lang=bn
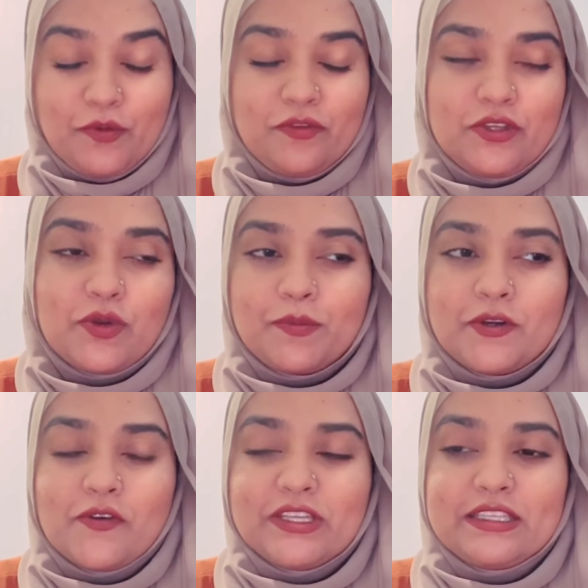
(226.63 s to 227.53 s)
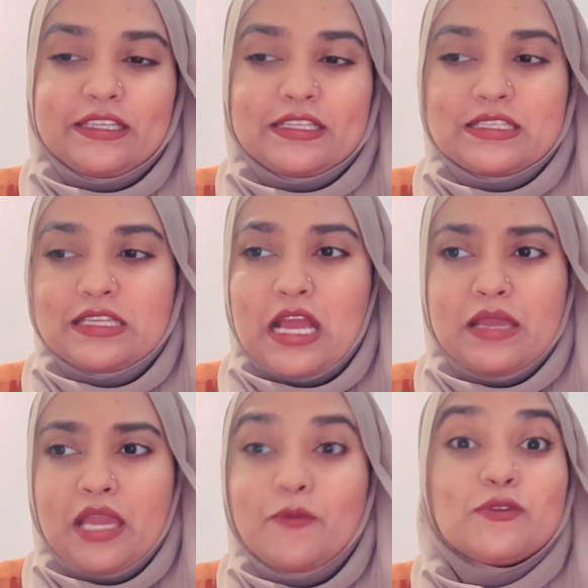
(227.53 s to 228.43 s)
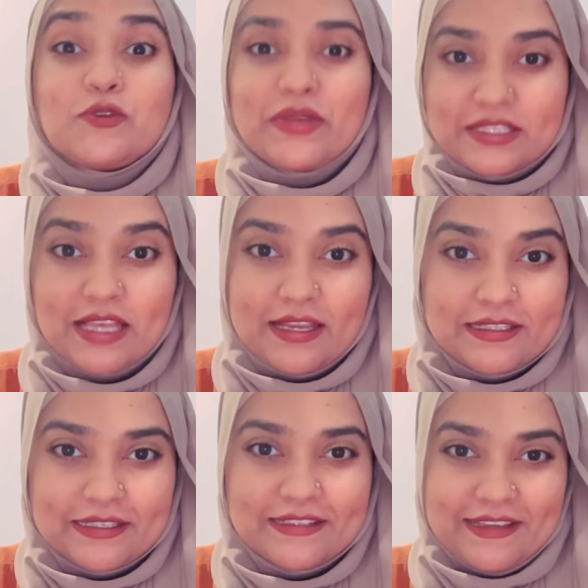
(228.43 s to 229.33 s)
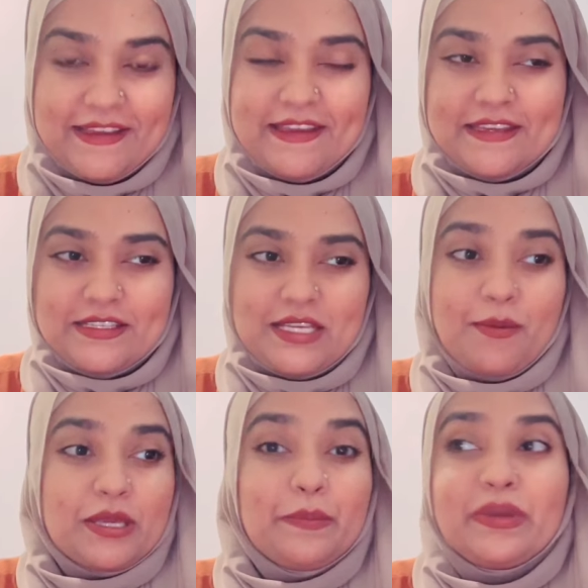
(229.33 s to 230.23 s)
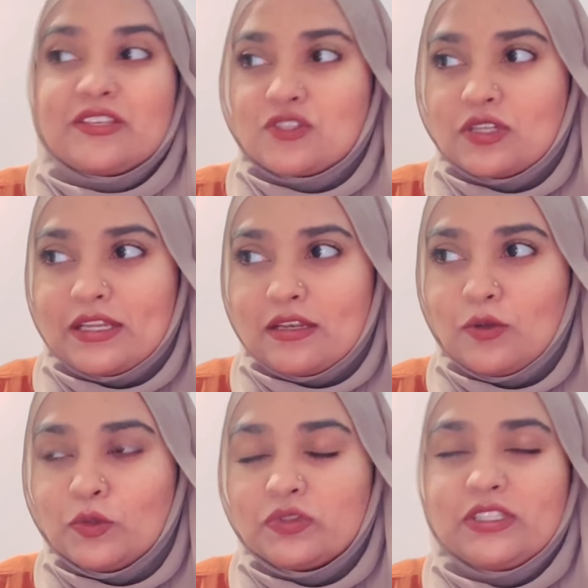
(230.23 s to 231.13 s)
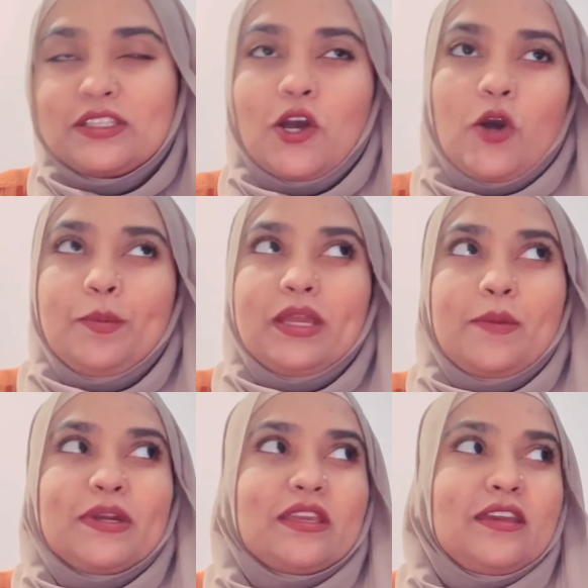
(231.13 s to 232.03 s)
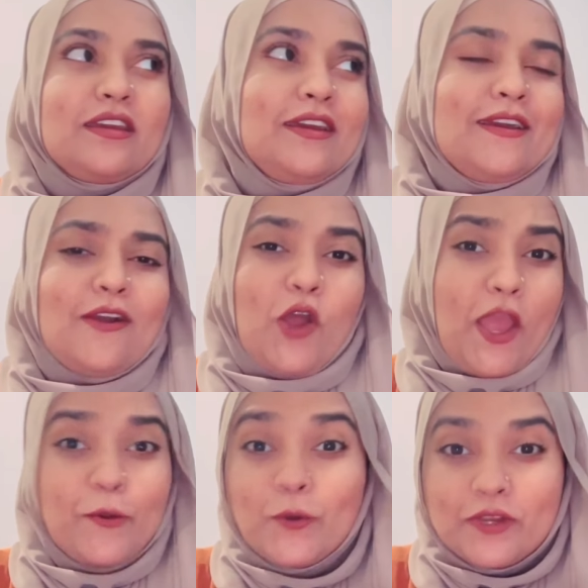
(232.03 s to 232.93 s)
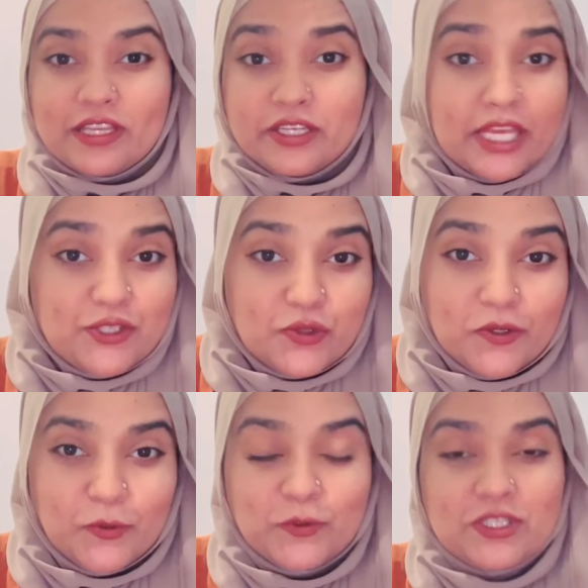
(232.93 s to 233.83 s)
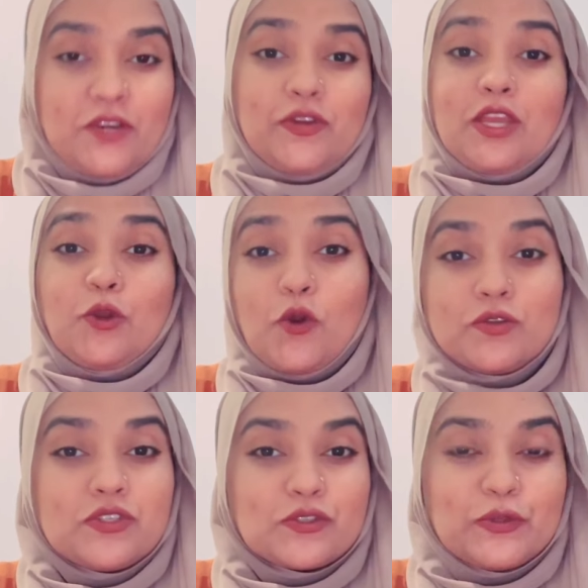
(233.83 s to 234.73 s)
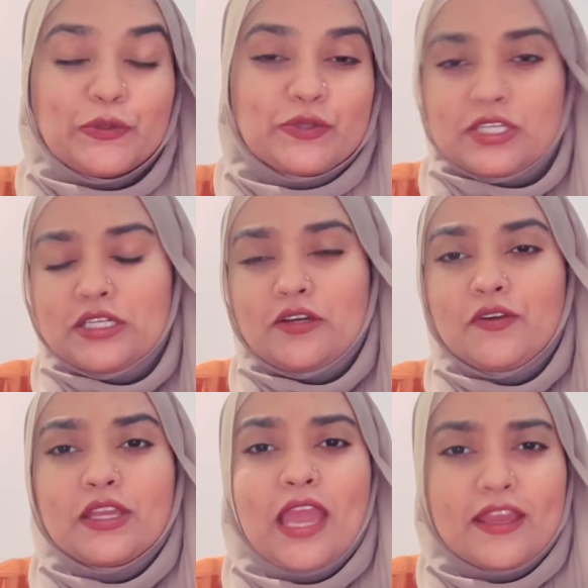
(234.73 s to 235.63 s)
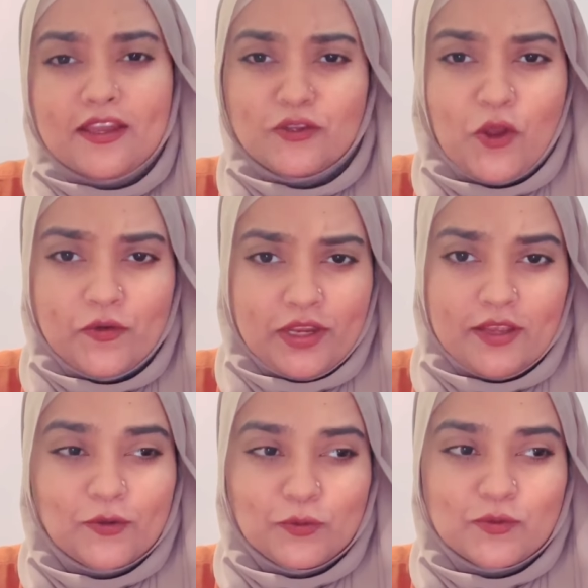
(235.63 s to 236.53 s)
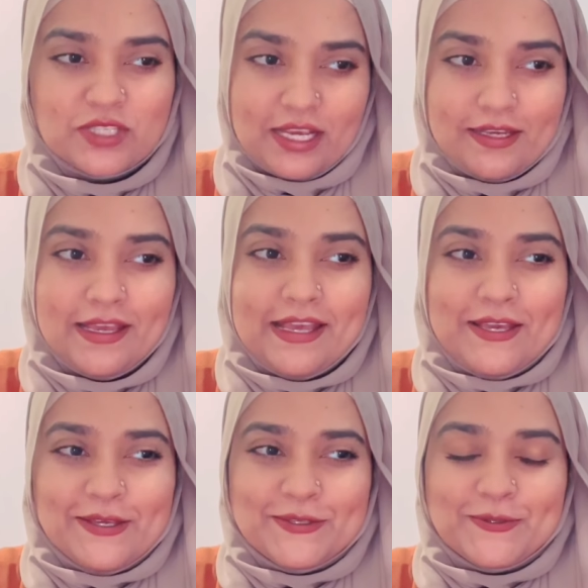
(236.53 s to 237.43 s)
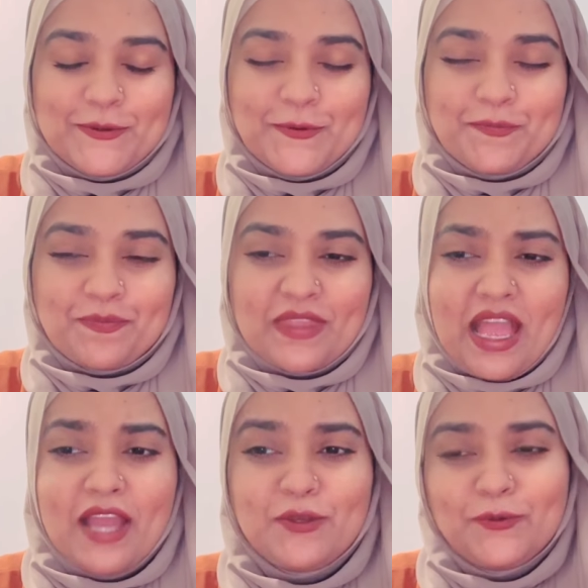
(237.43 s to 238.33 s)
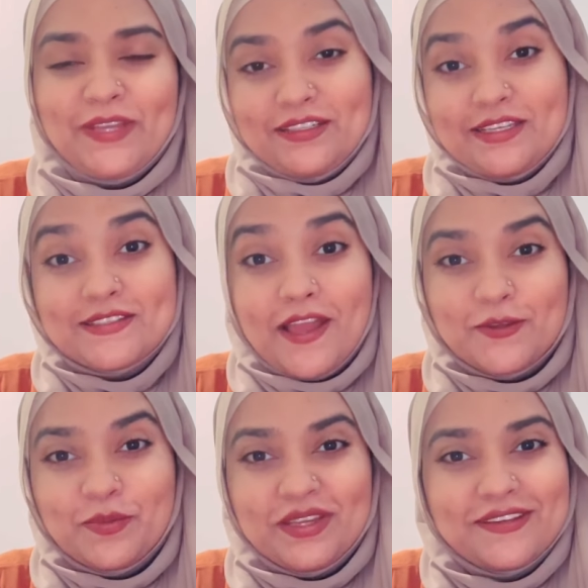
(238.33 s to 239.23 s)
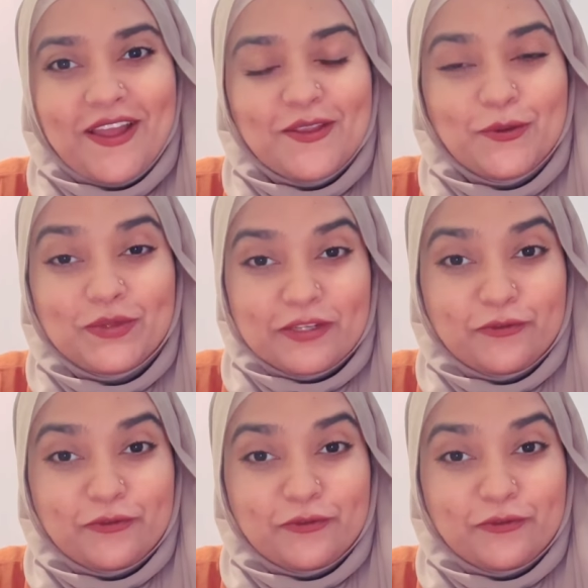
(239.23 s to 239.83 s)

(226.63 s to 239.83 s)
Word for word: ভিডিও আপনারা অনেকে দেখেছেন আই আই ওয়াজ সো এক্সাইটেড যে আমাকে বেস্ট লুক দিতে হবে আমাকে এখন অনেকে ন্যাচারাল লুক চায় অনেকে গর্জিয়াস লুক চায় অনেকে এক এক ধরনের এক এক লুক চায় সো আই নো দ্যাট এক্সাইটমেন্ট আই নো দ্যাট